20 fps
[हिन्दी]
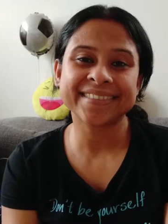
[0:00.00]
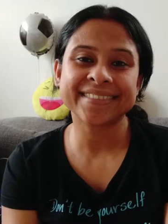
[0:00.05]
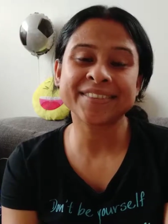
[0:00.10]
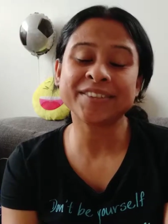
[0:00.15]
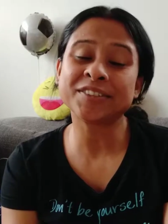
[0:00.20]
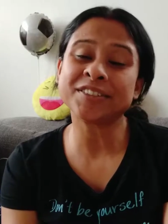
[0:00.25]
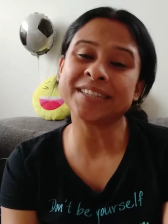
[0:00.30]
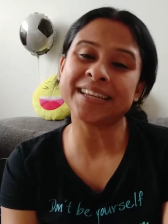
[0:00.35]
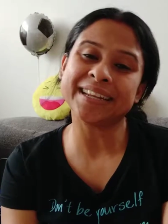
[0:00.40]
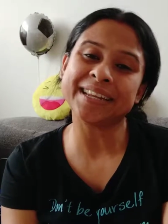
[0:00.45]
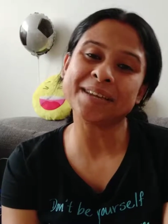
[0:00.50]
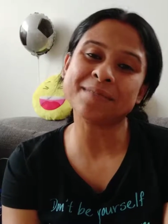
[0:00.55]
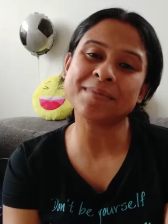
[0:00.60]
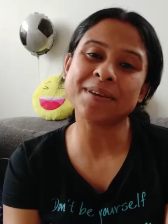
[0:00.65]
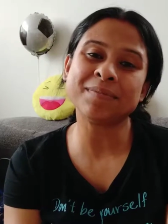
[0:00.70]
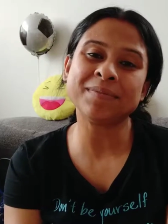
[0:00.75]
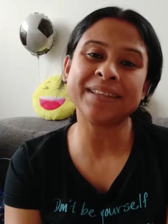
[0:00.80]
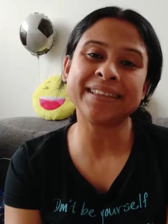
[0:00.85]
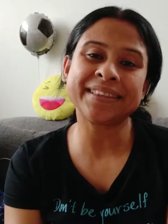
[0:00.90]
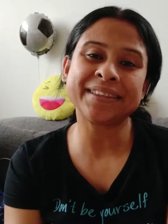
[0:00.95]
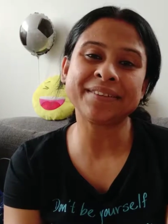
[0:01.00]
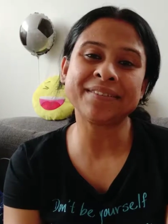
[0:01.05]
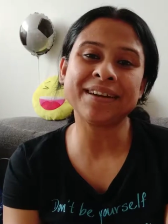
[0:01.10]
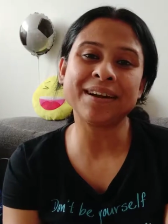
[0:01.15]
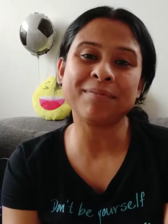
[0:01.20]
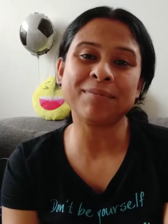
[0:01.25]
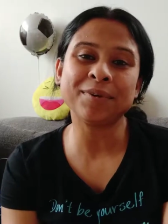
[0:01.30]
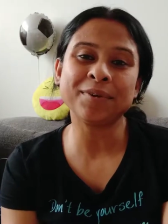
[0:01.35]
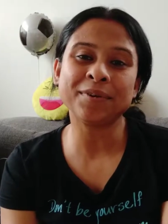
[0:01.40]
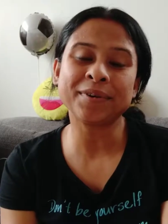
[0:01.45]
तो चलिए मैं मिलती हूँ
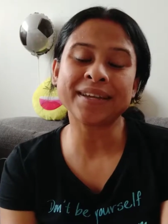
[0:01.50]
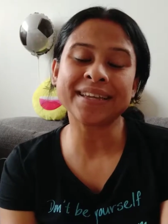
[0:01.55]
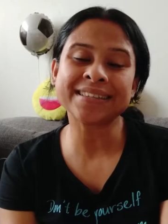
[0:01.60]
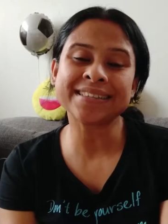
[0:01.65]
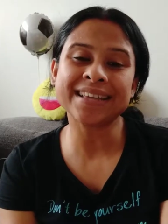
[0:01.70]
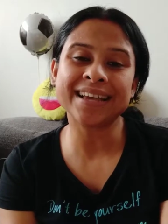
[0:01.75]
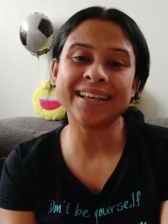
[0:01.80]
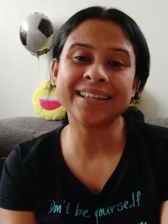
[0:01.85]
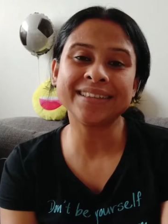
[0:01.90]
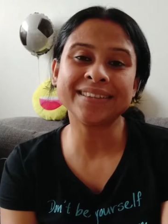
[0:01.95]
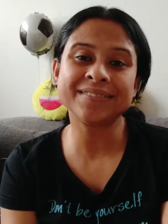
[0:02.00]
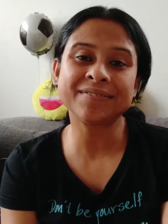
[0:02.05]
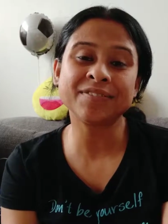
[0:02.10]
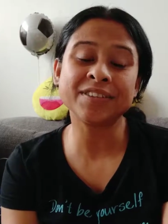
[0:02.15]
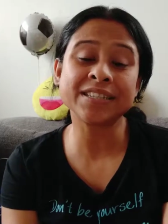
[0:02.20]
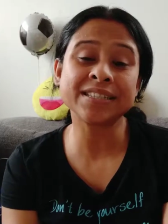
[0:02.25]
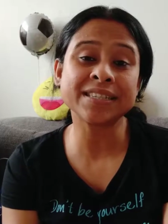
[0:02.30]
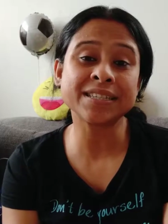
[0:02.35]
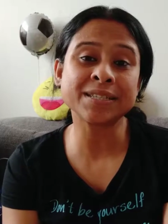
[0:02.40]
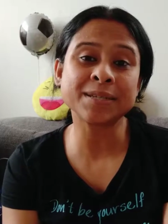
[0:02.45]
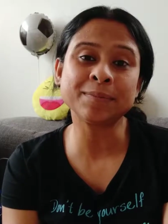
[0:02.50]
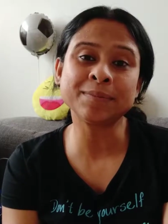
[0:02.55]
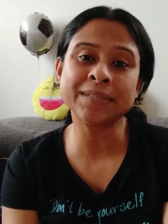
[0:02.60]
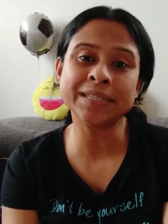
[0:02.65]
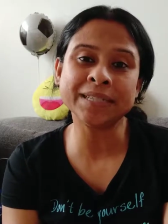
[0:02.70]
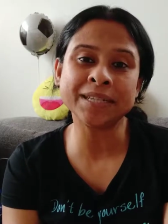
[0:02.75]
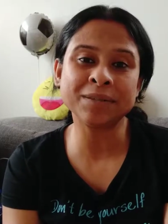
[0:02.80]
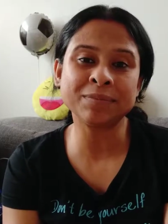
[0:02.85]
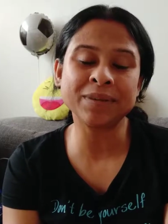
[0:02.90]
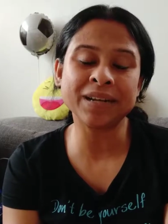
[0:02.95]
आप लोगों के साथ फिर से जब
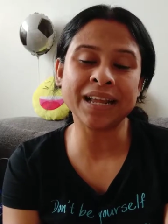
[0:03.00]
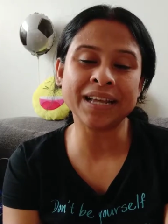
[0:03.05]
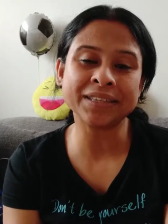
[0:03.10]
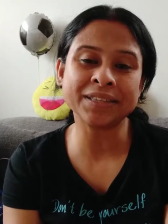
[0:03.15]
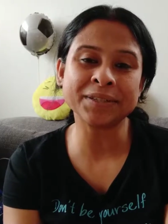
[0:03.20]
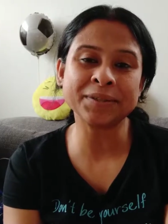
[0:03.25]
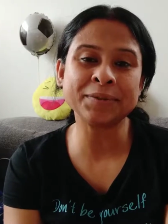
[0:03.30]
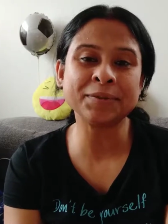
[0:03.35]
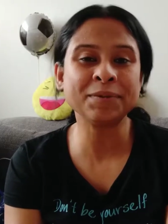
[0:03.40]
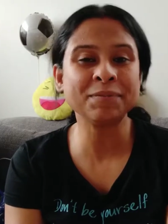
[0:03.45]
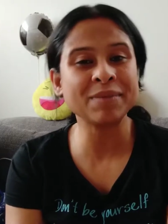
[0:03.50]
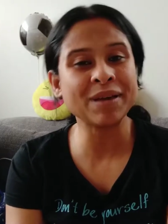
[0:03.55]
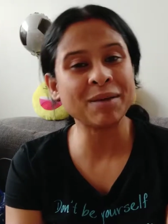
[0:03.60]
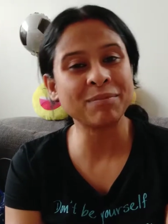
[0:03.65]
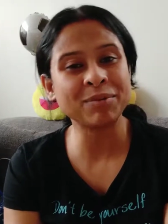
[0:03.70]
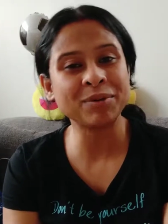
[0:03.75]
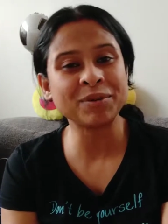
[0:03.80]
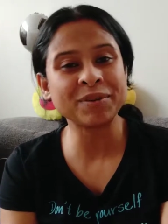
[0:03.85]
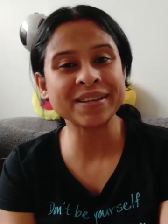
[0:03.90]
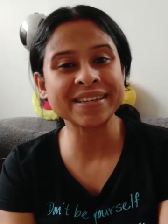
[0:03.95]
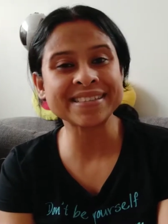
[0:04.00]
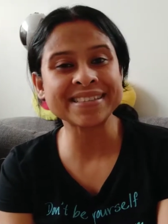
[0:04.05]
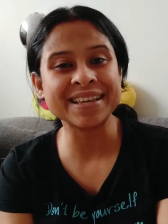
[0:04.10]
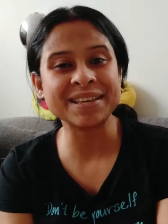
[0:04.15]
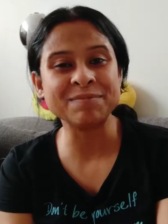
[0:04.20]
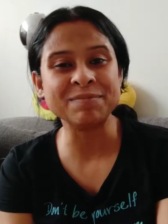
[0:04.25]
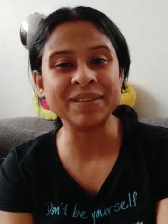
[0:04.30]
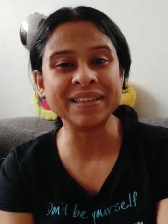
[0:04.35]
डिनर बनाती हूँ मैं आप लोगों के साथ